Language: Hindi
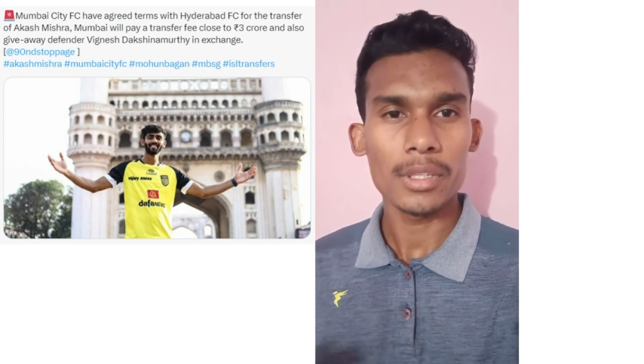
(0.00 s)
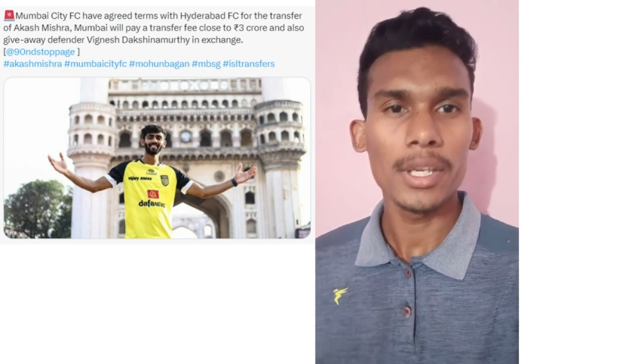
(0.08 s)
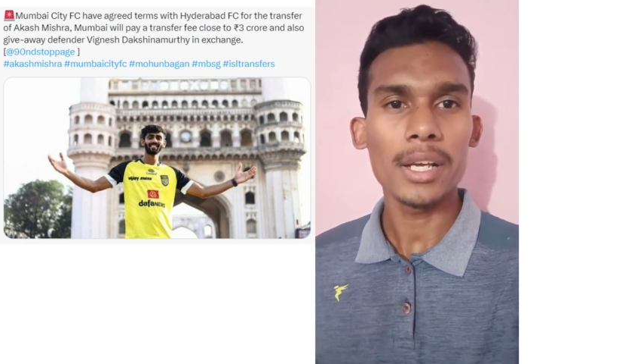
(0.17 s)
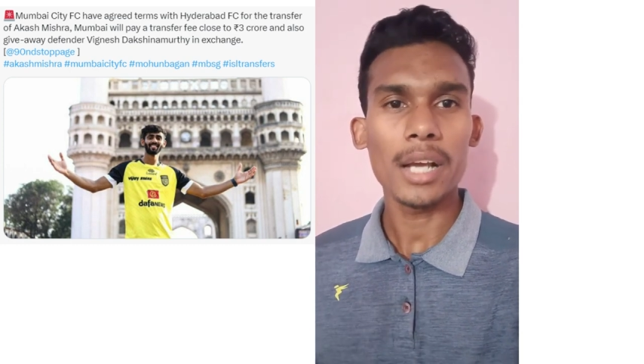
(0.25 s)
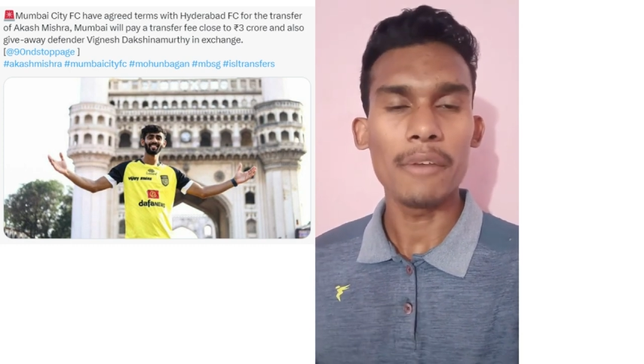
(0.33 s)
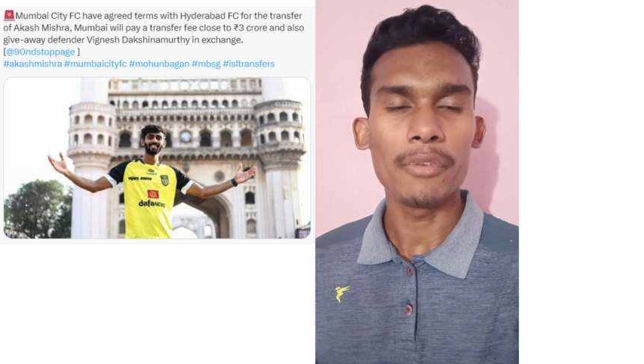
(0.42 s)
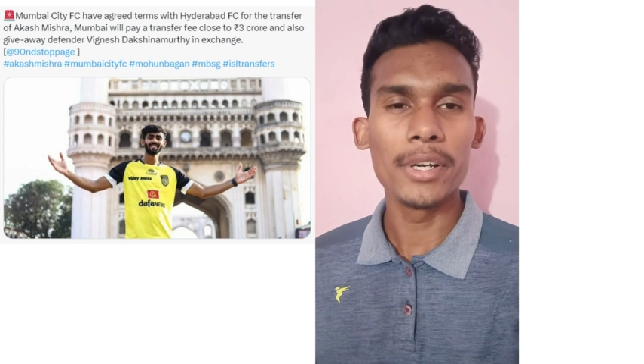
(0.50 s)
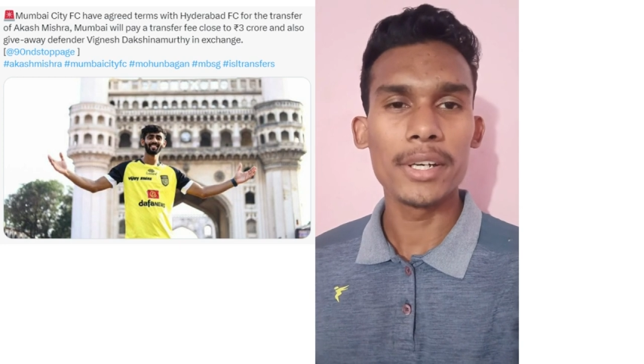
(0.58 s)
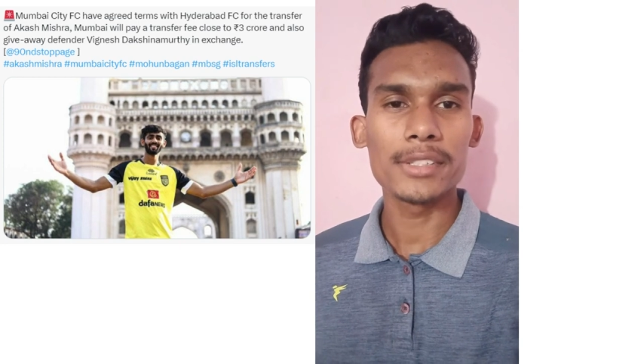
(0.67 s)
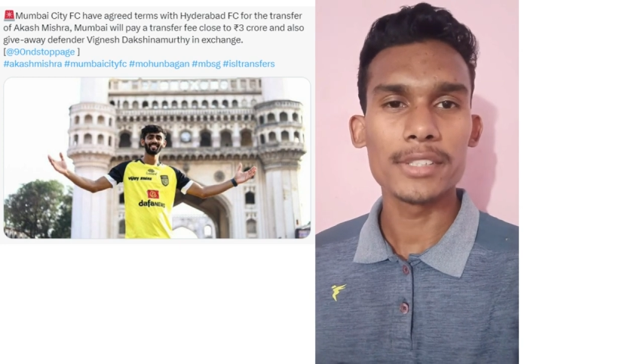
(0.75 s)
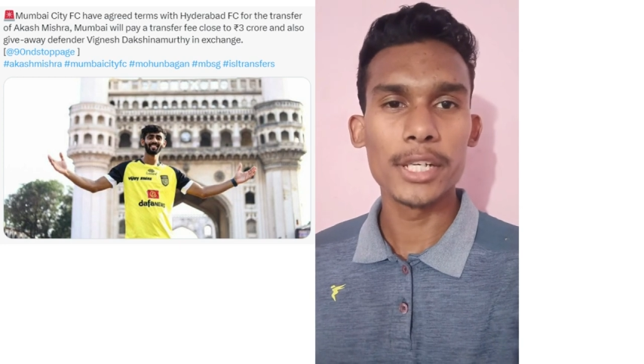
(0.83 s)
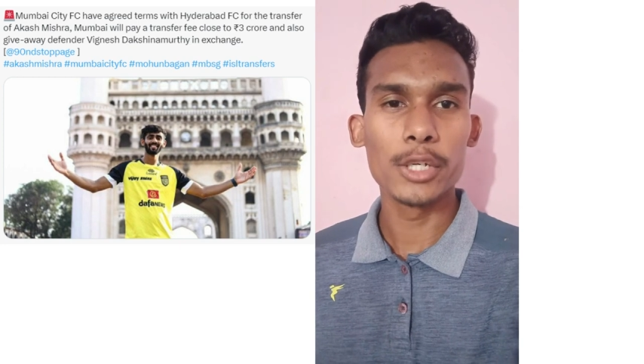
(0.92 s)
ये काफ़ी
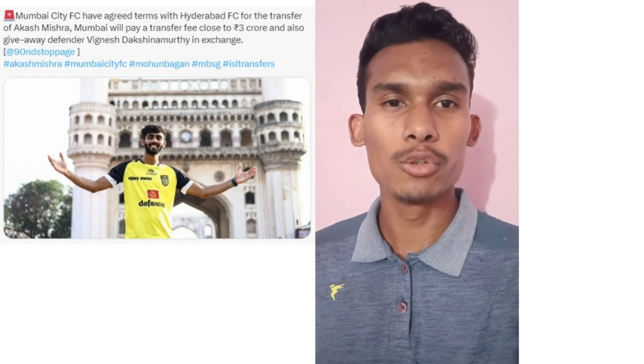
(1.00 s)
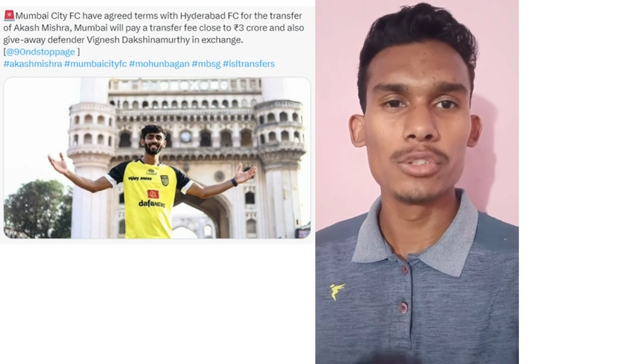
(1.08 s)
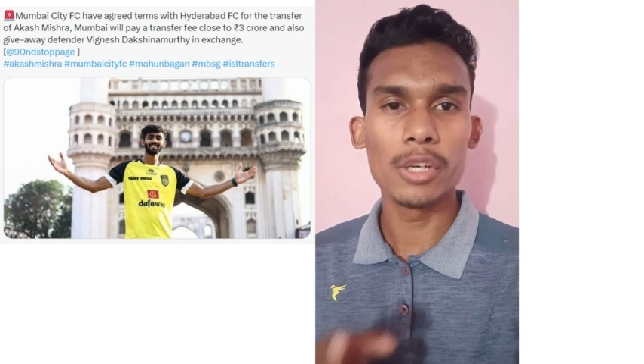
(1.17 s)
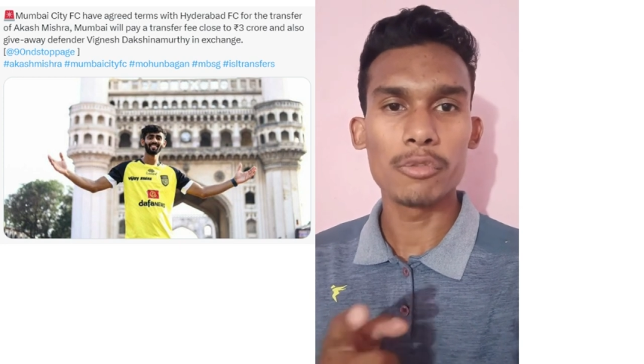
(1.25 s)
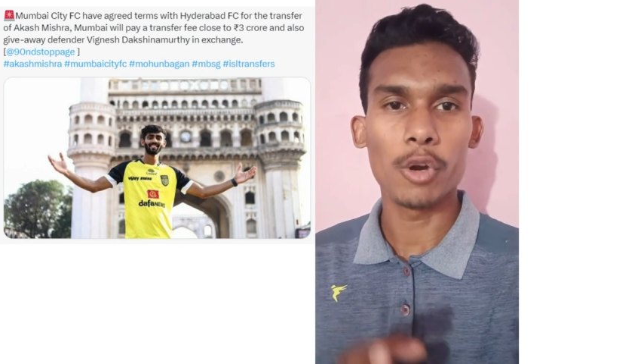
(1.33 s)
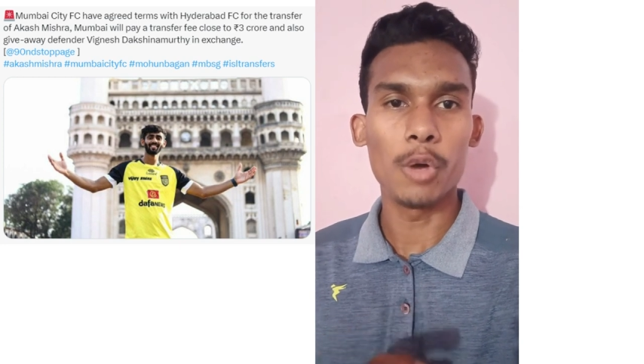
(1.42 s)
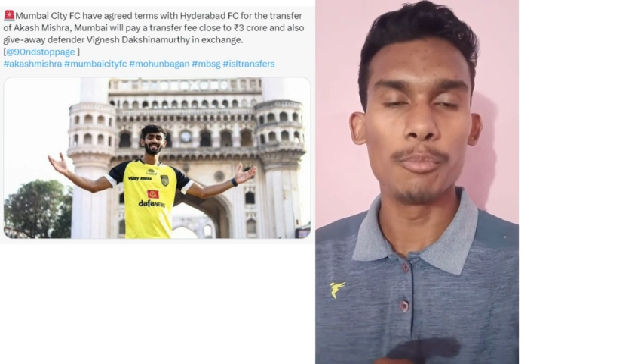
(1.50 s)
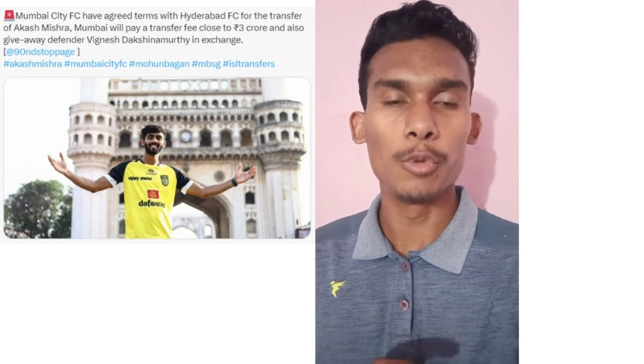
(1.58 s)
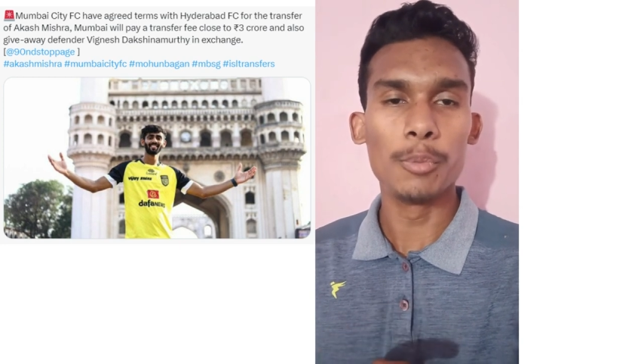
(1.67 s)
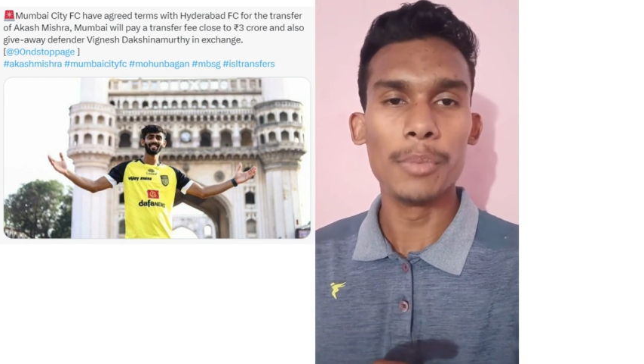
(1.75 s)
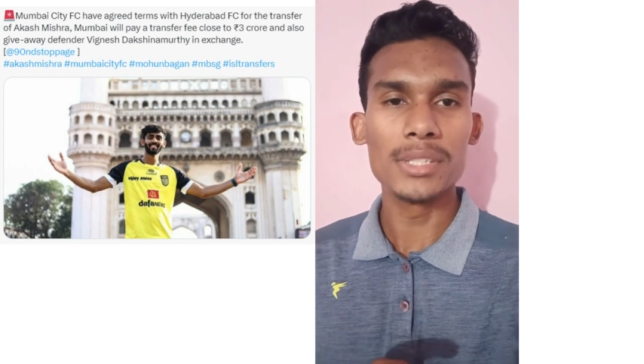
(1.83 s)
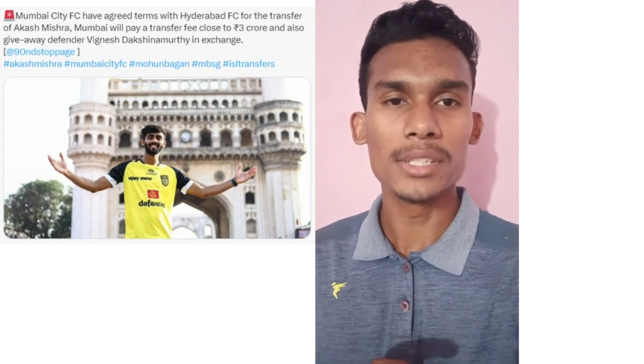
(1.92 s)
इंटरेस्टिंग न्यूज़ है फ्रॉम
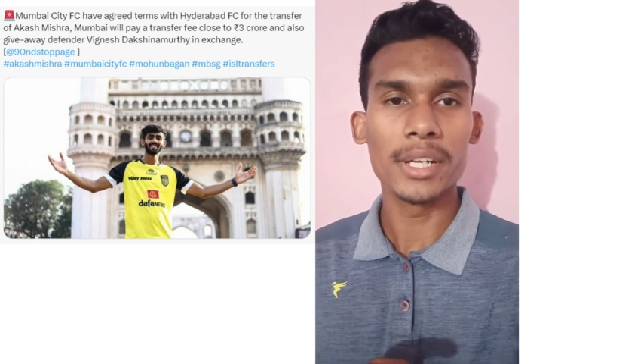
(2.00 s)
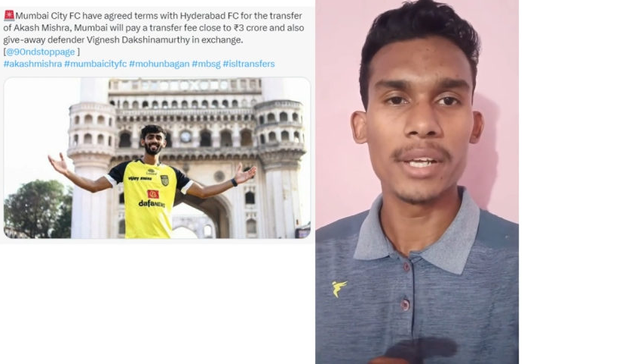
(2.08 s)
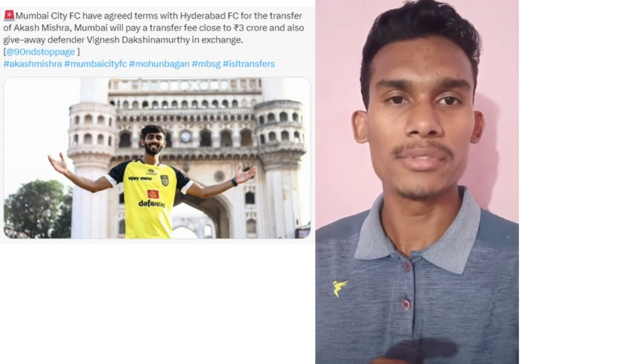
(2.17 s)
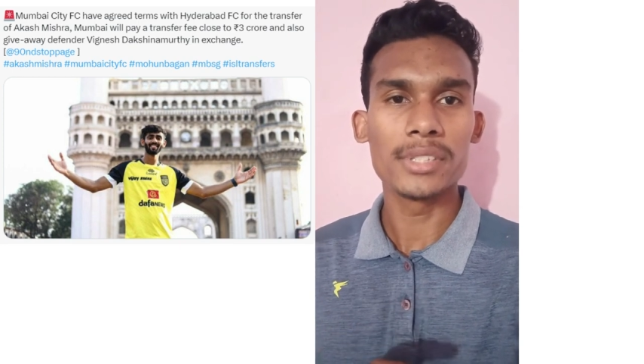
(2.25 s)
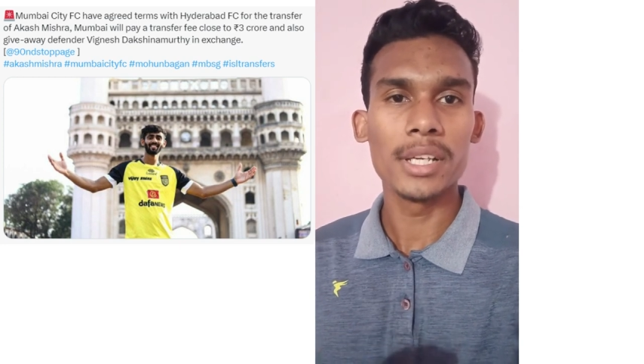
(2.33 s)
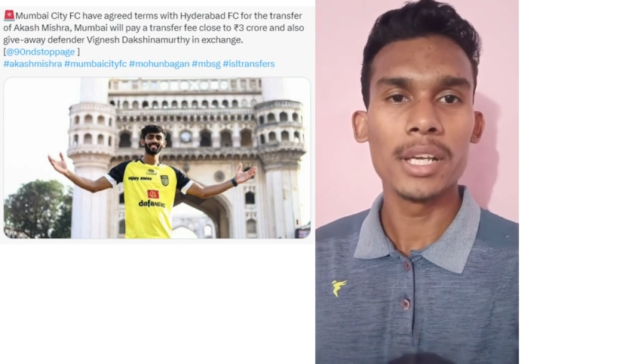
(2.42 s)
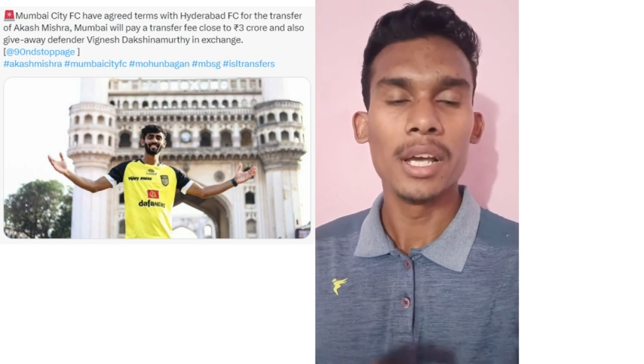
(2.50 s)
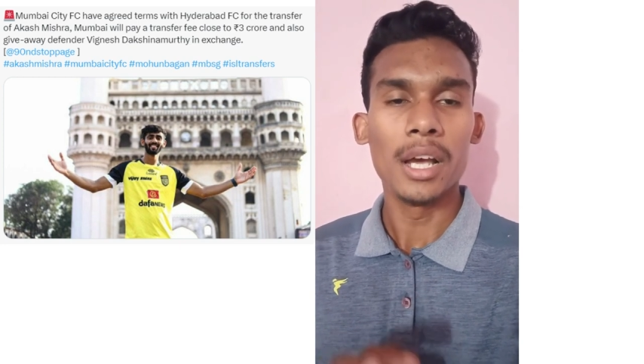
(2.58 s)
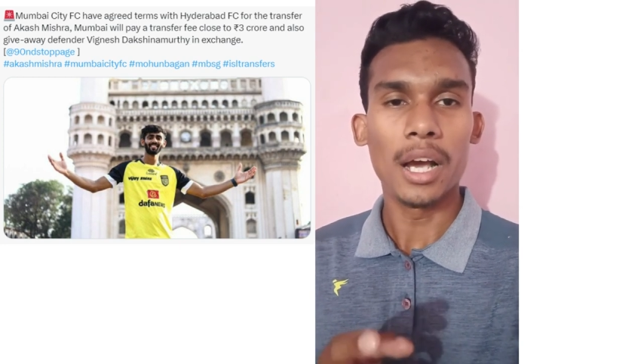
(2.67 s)
मुंबई सिटी एफसी